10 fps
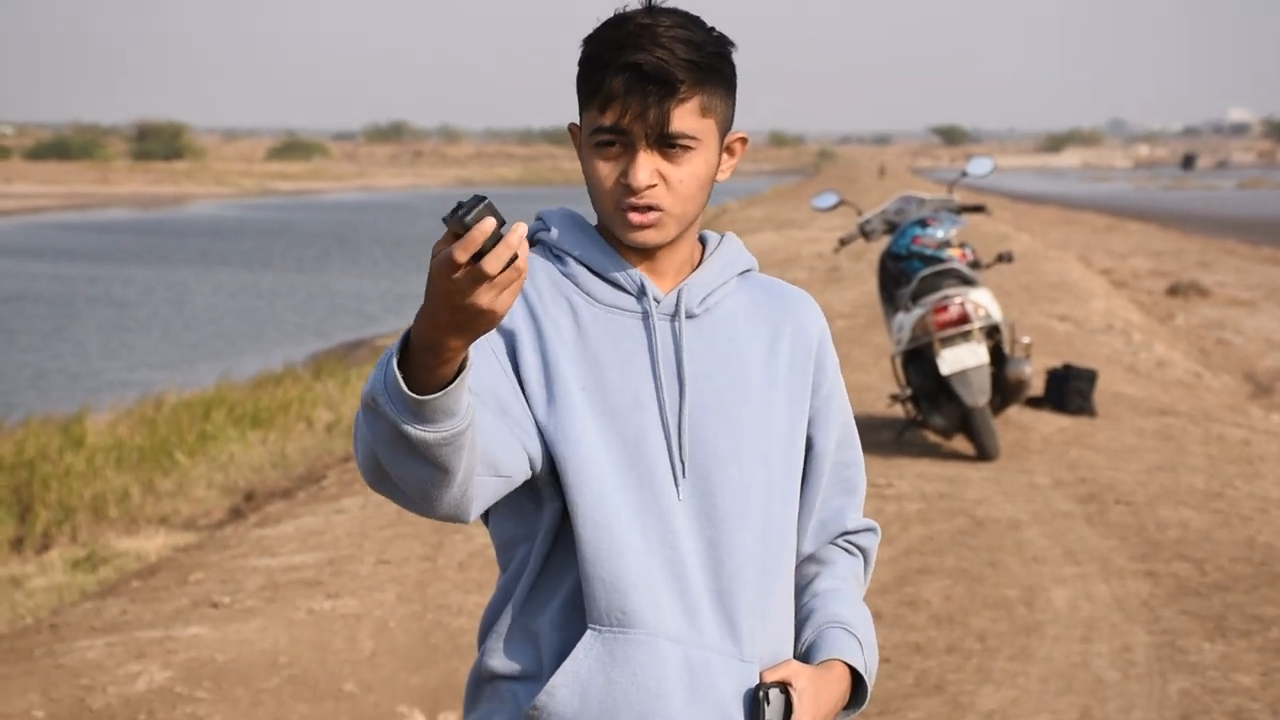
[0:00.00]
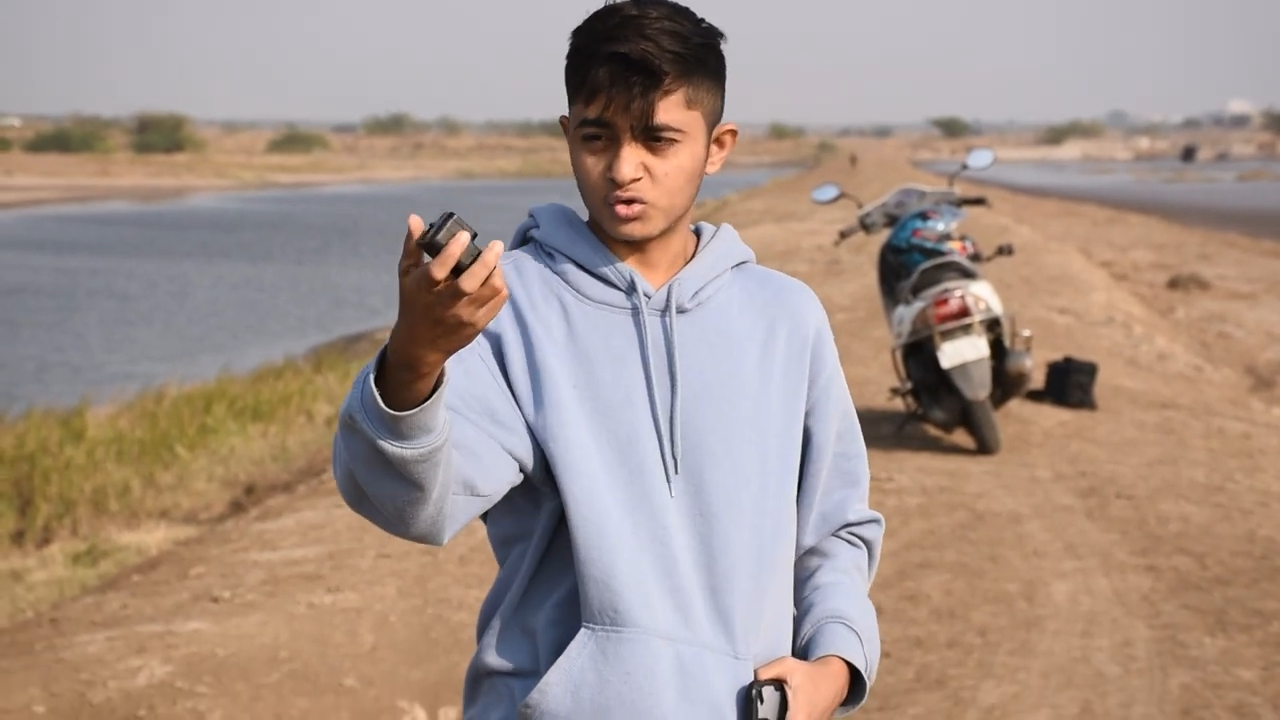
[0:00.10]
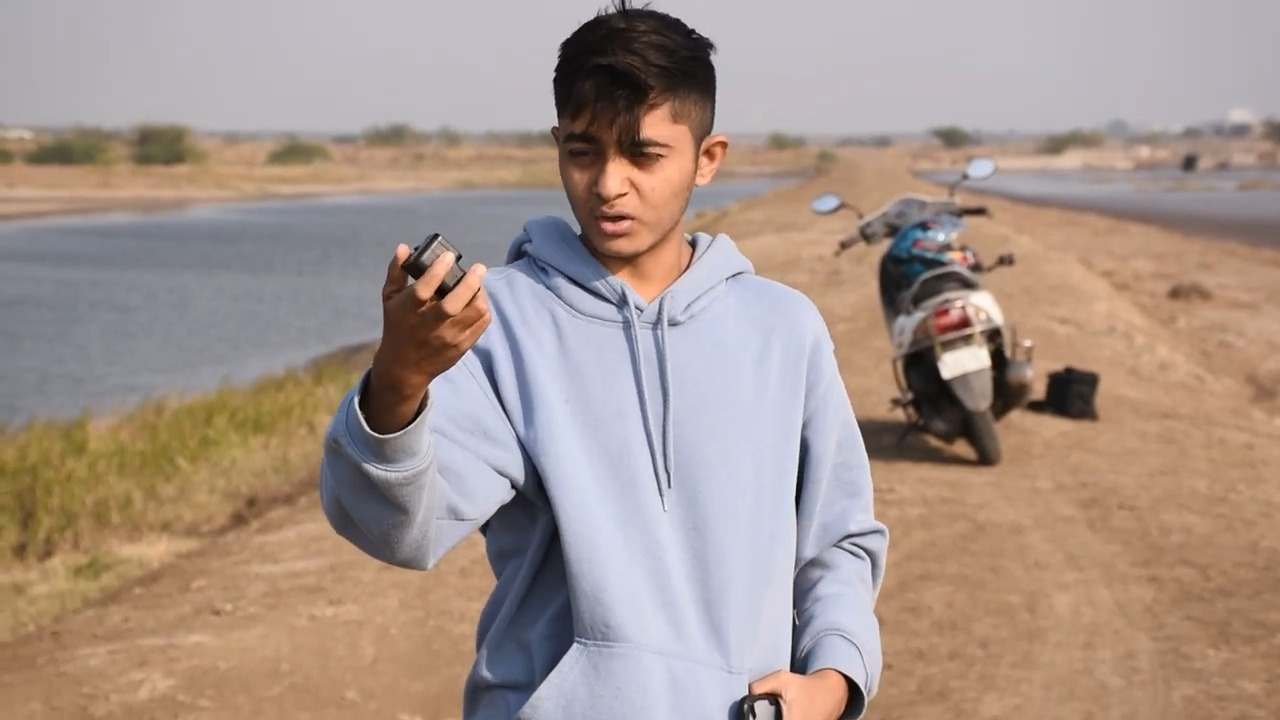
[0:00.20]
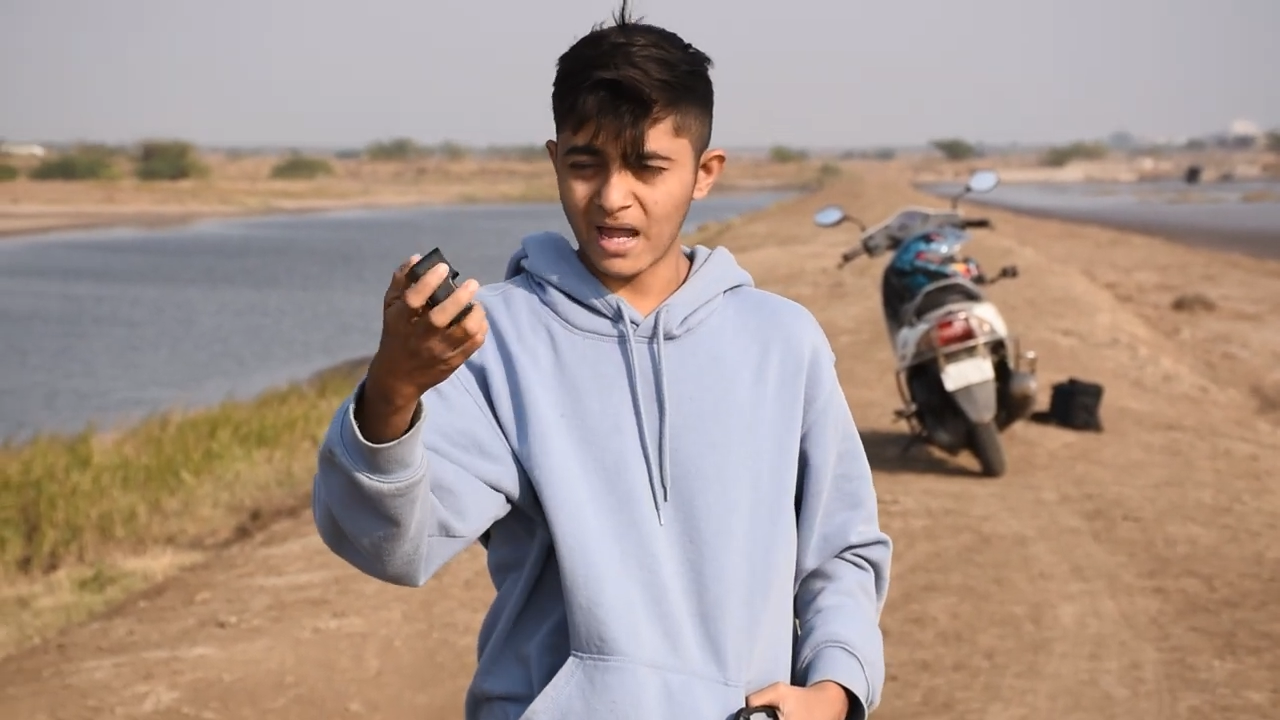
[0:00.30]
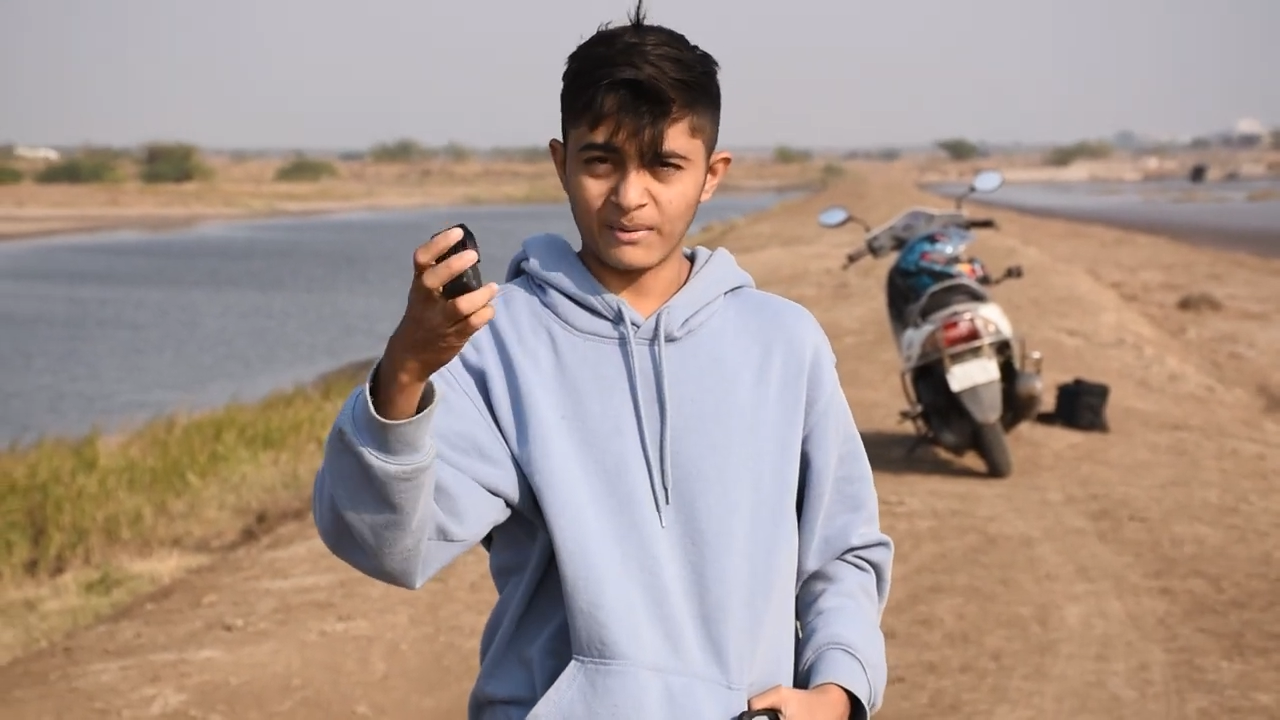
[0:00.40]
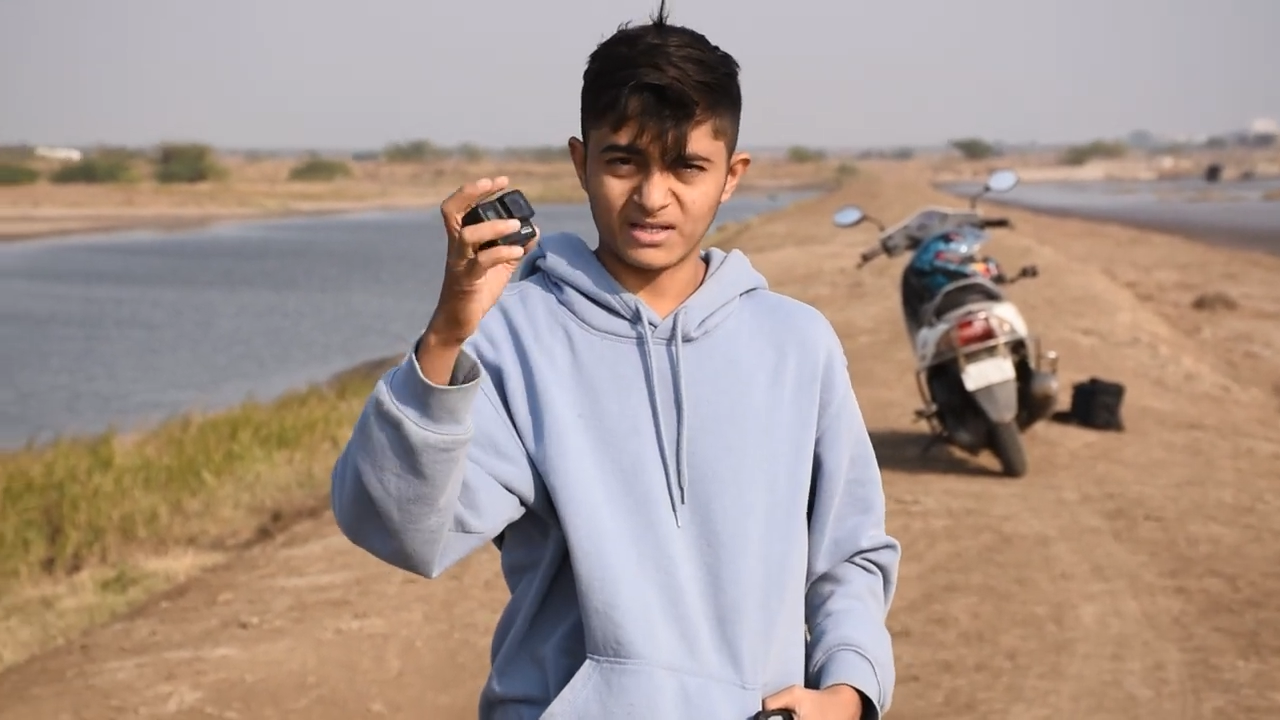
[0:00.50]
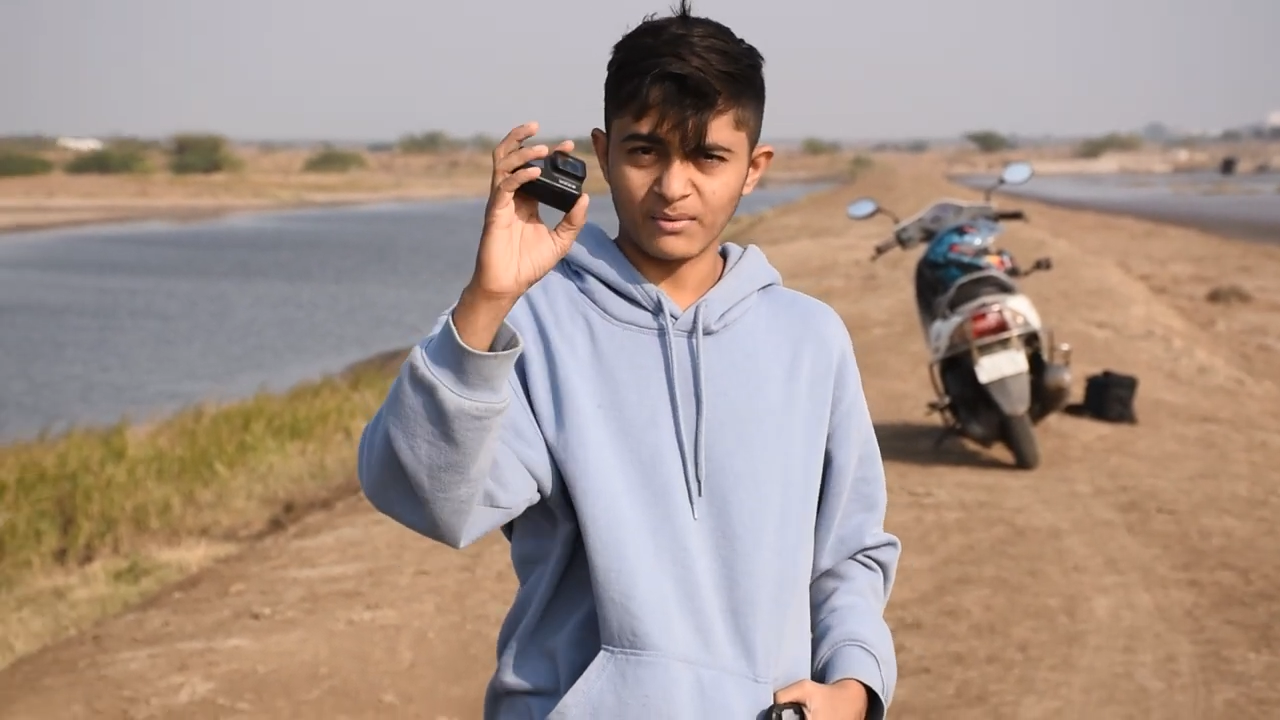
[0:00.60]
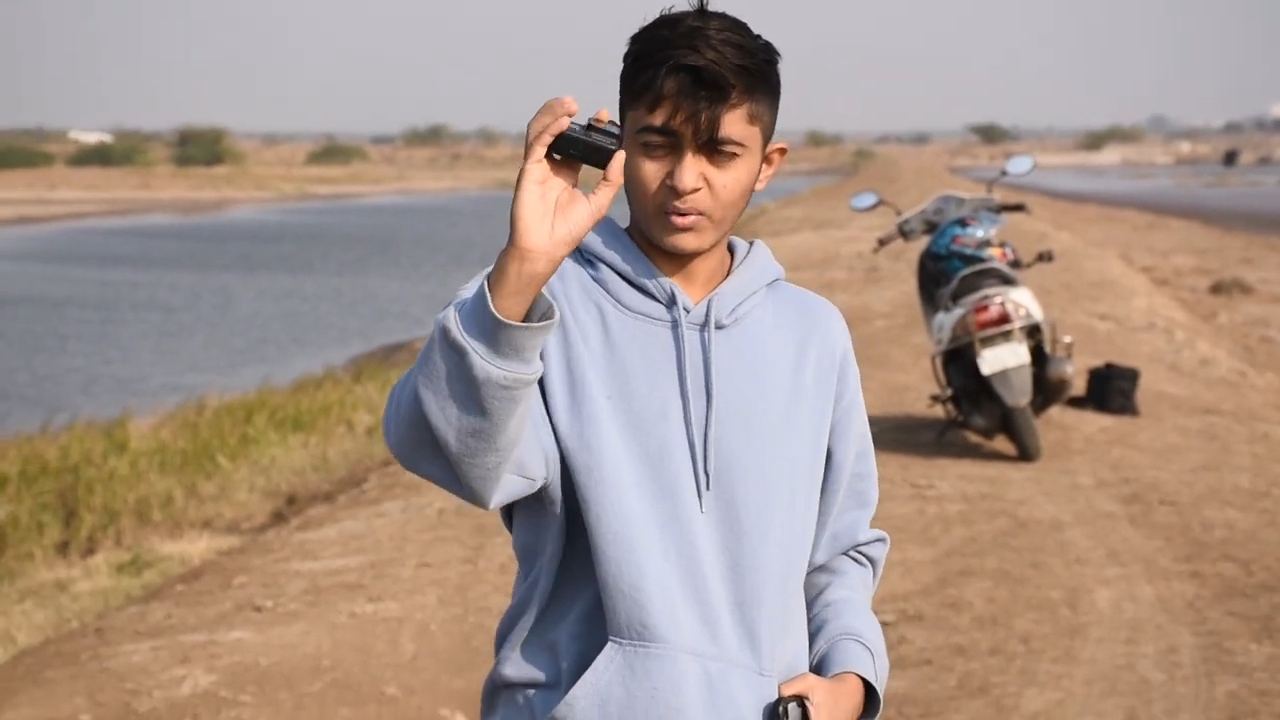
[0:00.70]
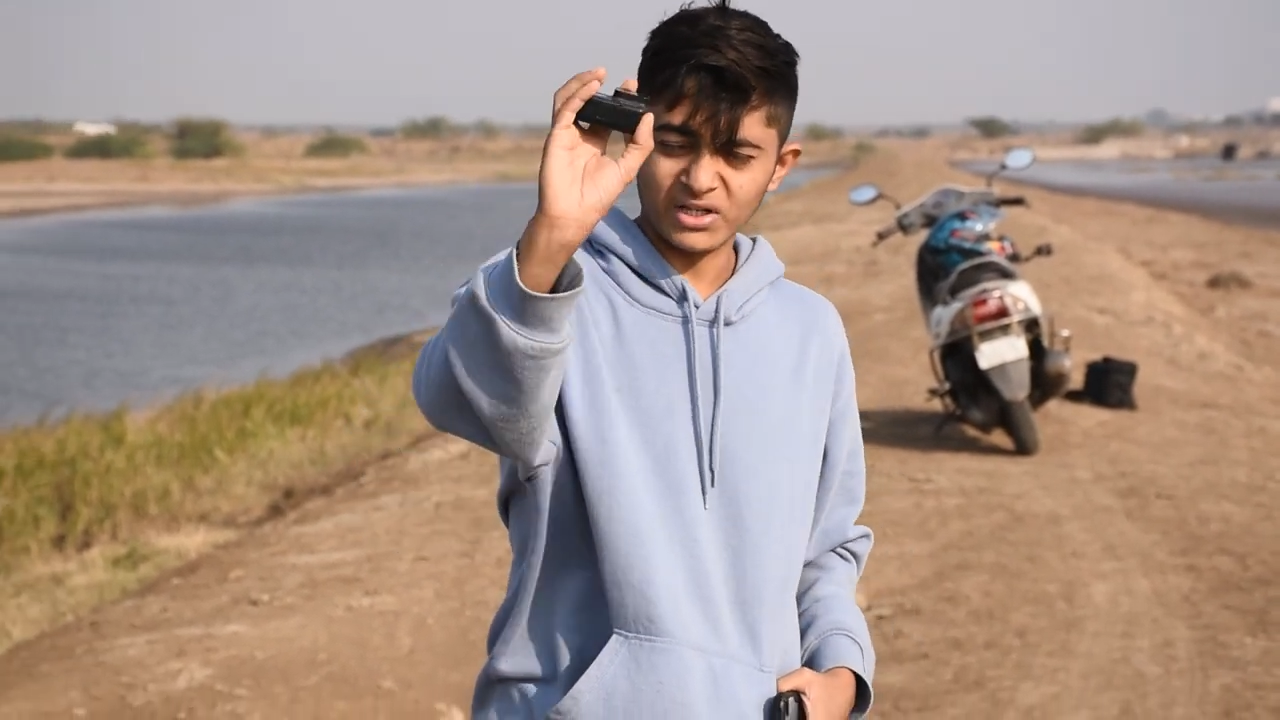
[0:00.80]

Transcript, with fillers: जो कि आप ऐसे